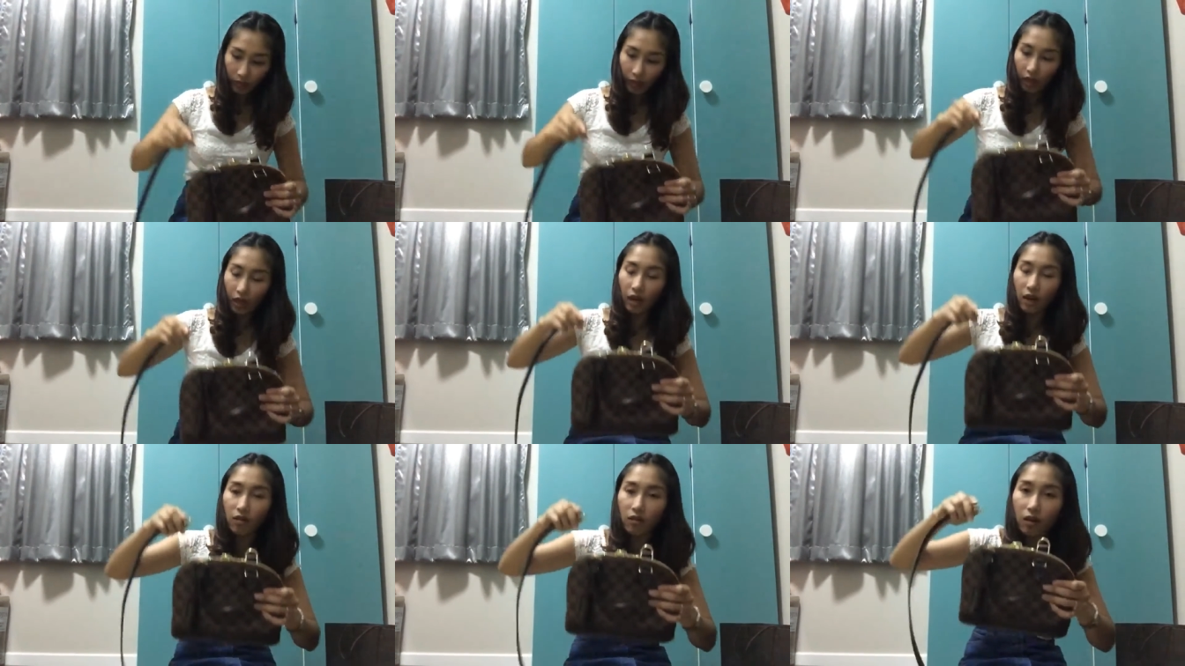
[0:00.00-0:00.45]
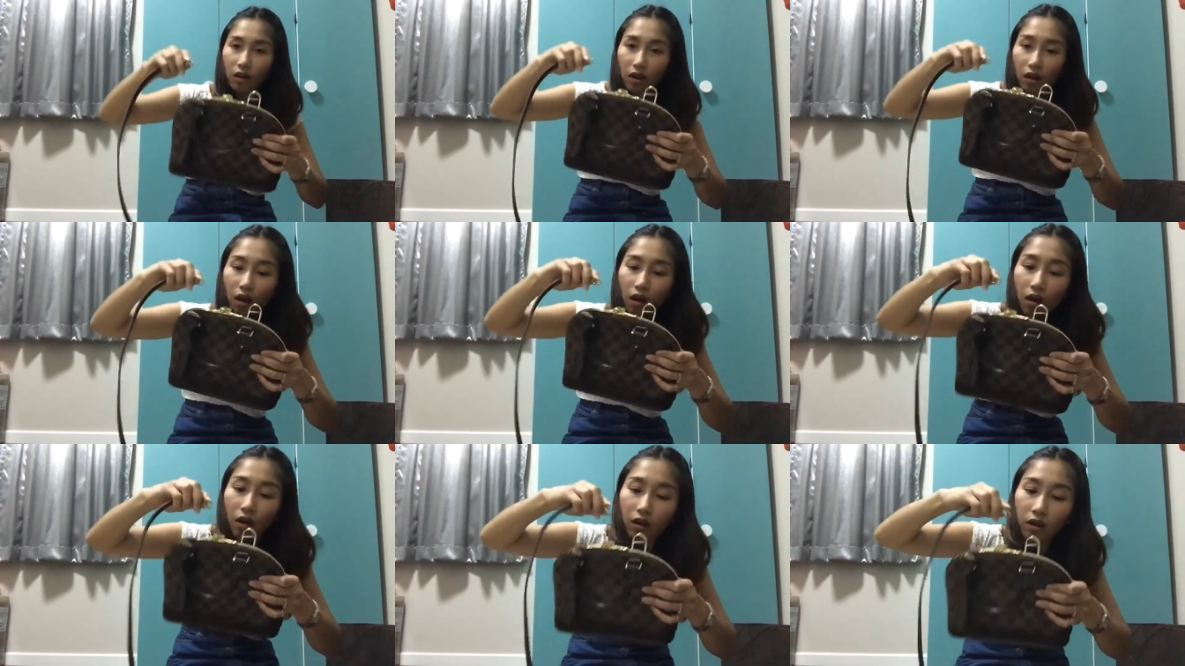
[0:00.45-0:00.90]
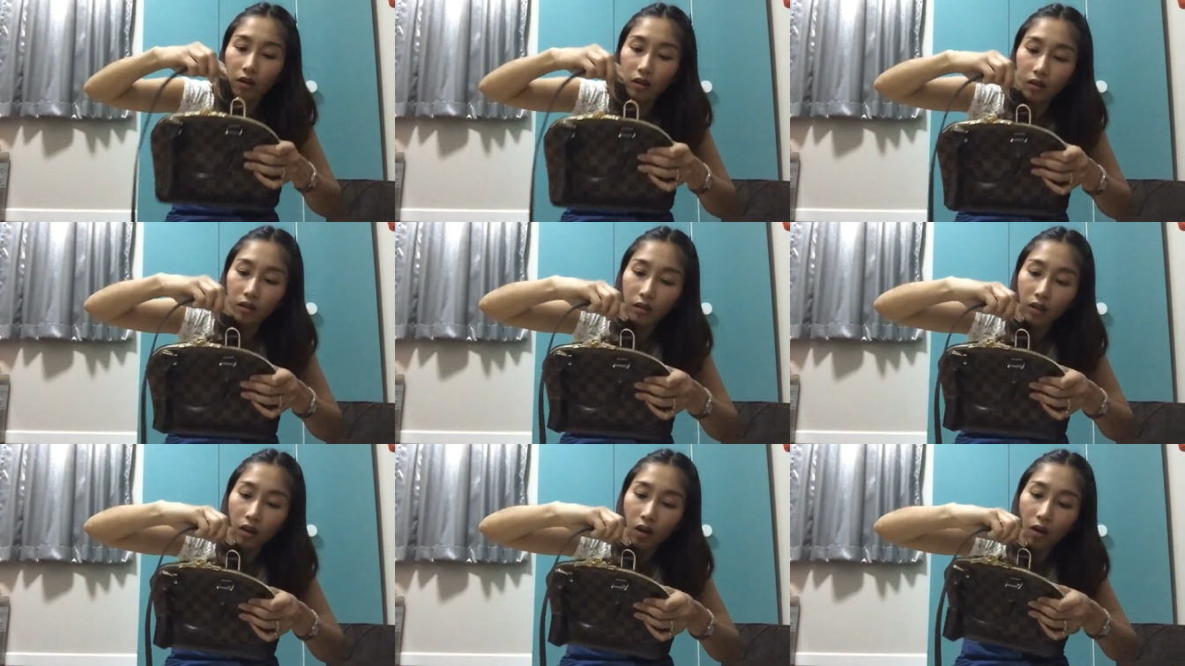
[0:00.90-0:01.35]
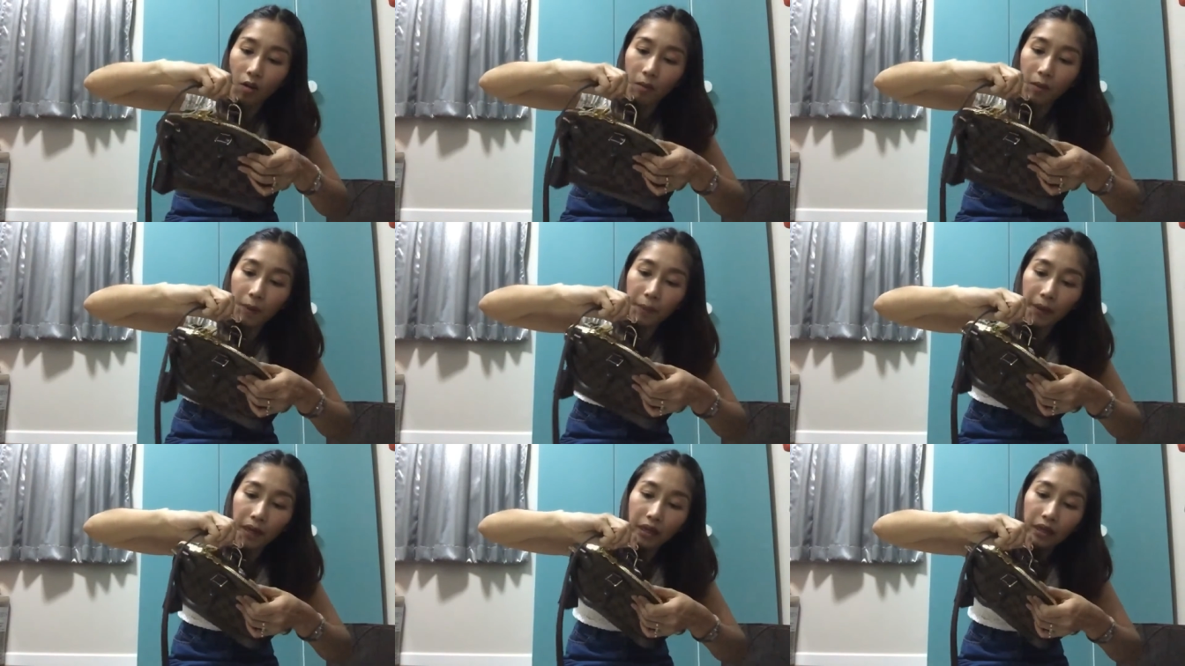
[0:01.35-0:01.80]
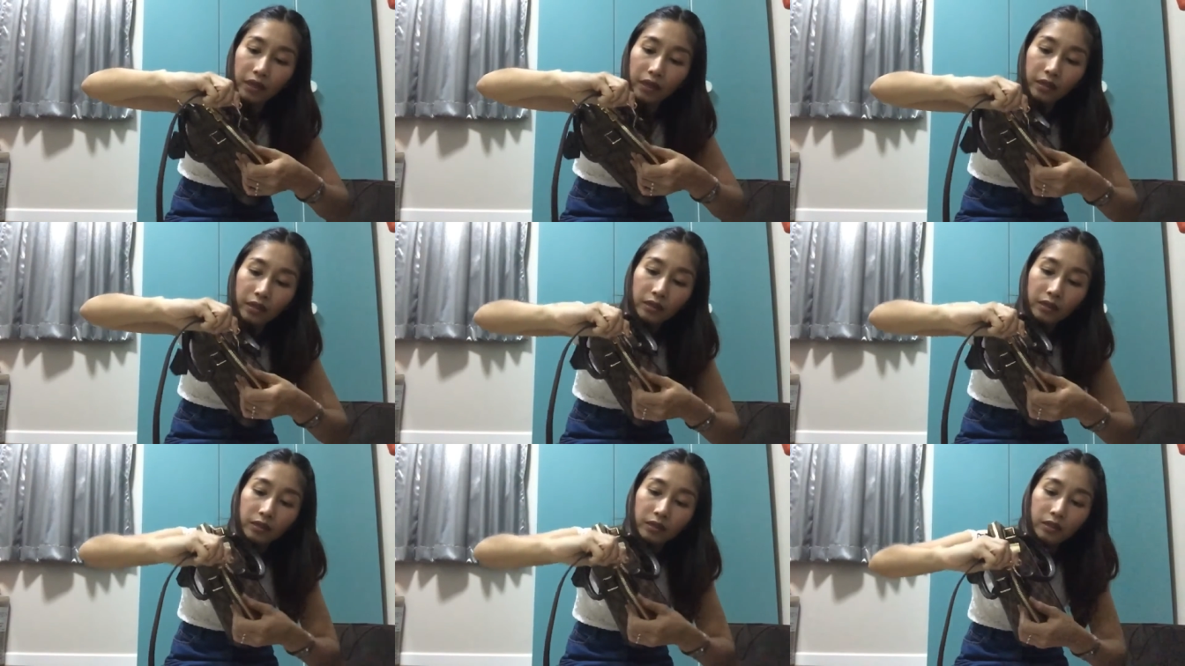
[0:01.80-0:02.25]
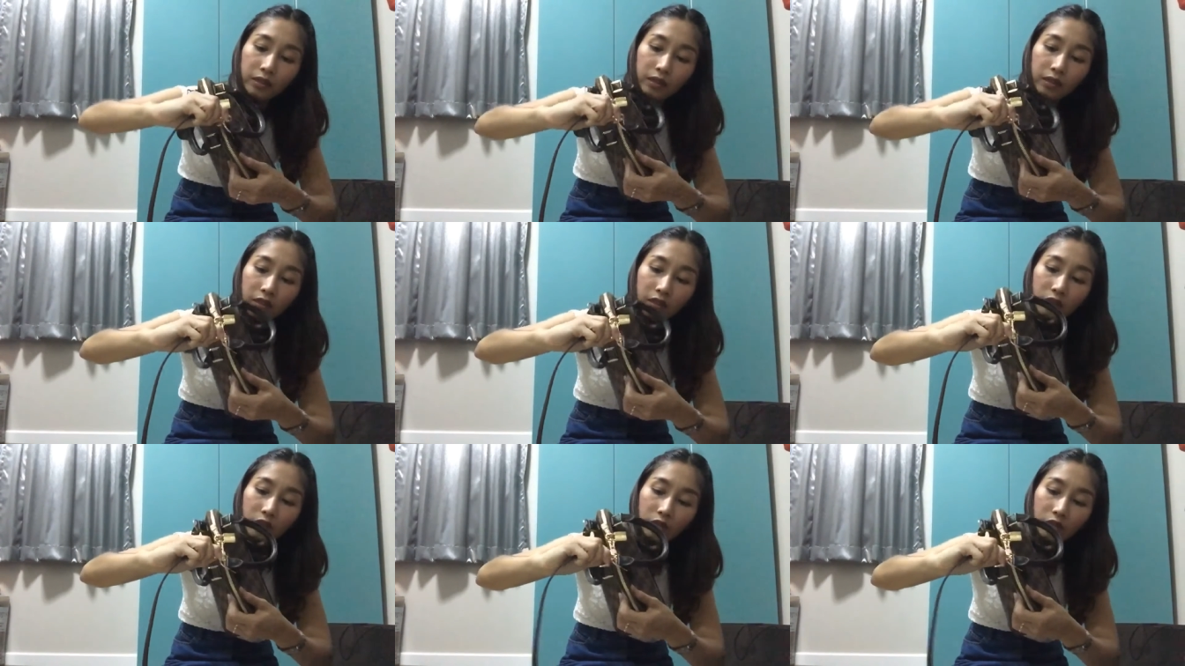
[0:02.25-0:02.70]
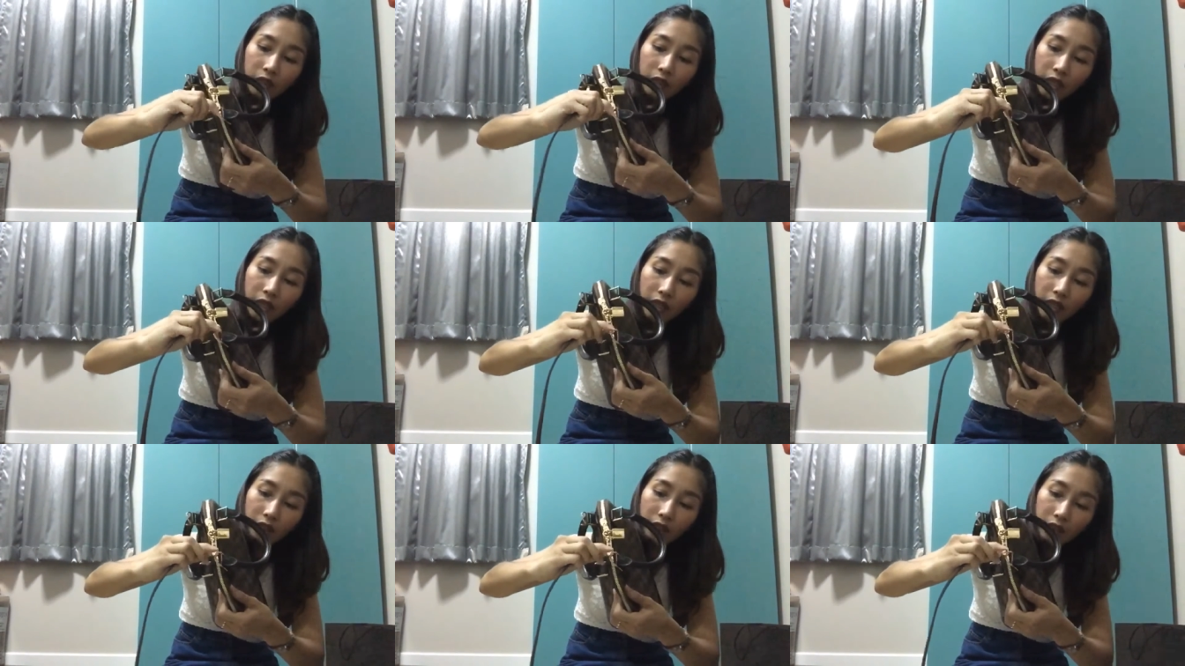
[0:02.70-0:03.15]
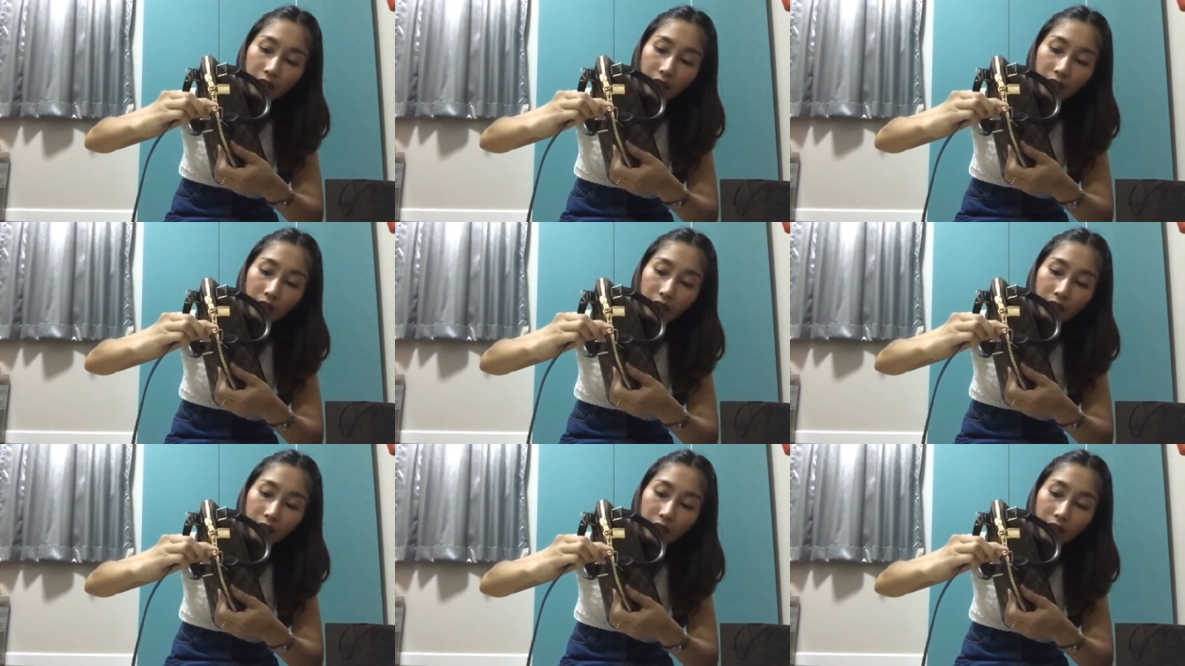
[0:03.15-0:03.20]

แล้วเราก็คล้องมันไปเลยตรงนี้